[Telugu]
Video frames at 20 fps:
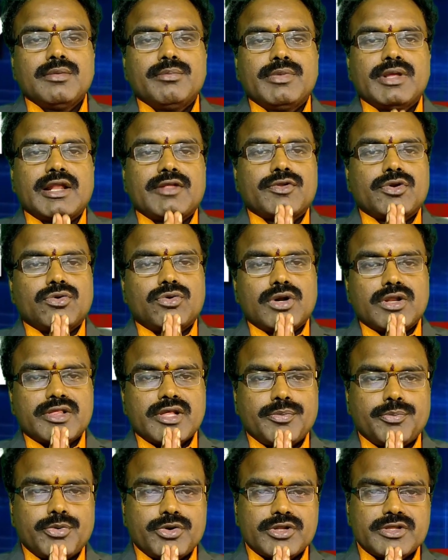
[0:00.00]
మీరందరూ కూడా
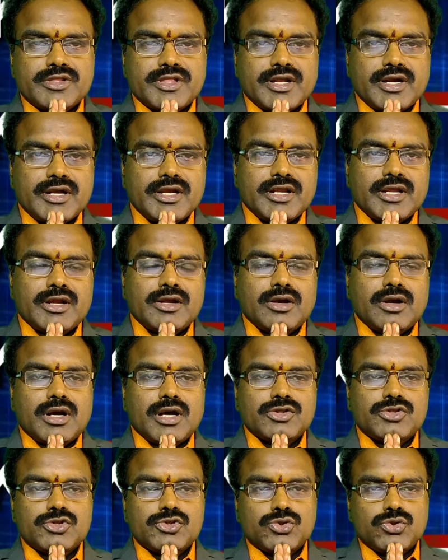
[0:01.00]
సపోర్ట్ ఇస్తారని
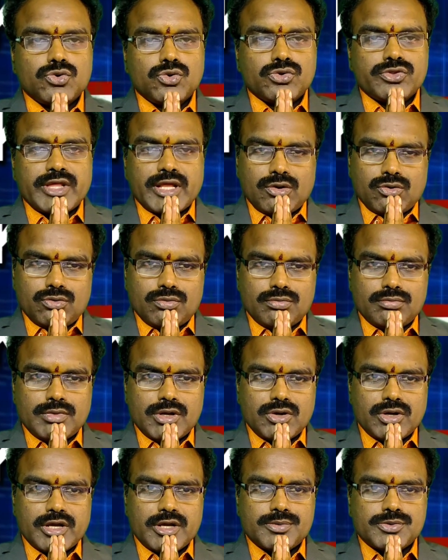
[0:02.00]
ఆశిస్తూ సెలవు
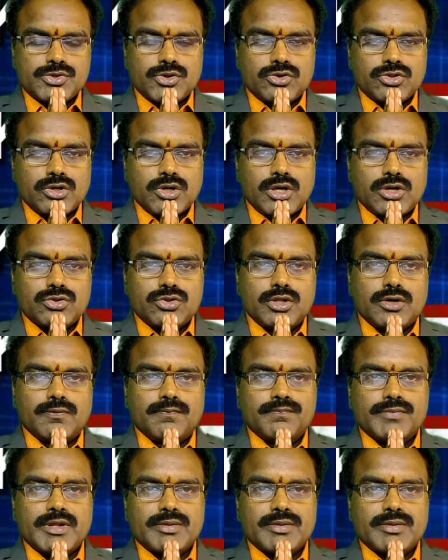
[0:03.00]
మరొక ఎపిసోడ్తో కలుద్దాం